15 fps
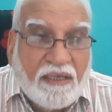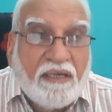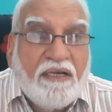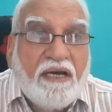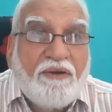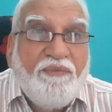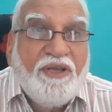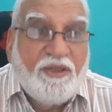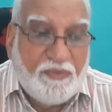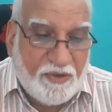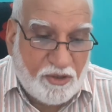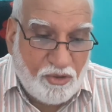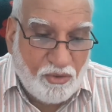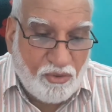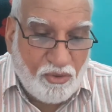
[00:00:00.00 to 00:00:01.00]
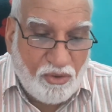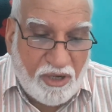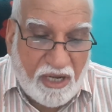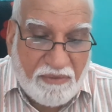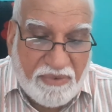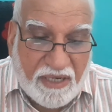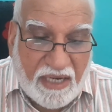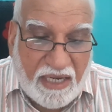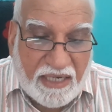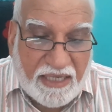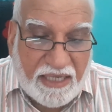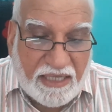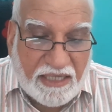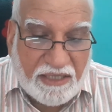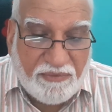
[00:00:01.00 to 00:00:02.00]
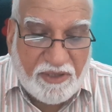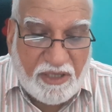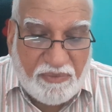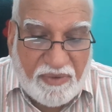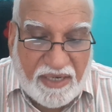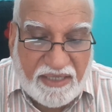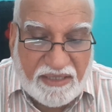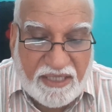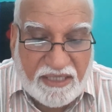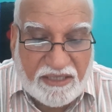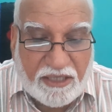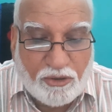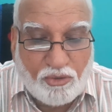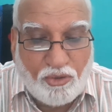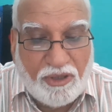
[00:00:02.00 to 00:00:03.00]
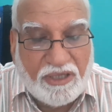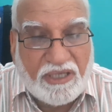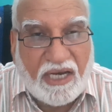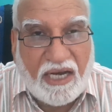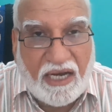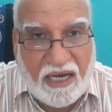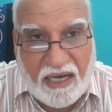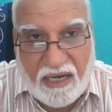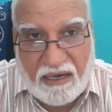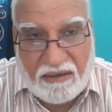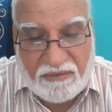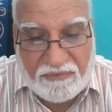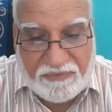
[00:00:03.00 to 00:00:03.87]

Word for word: गर्भित पशु को गर्भकाल की अंतिम तिमाही से संतुलित आहार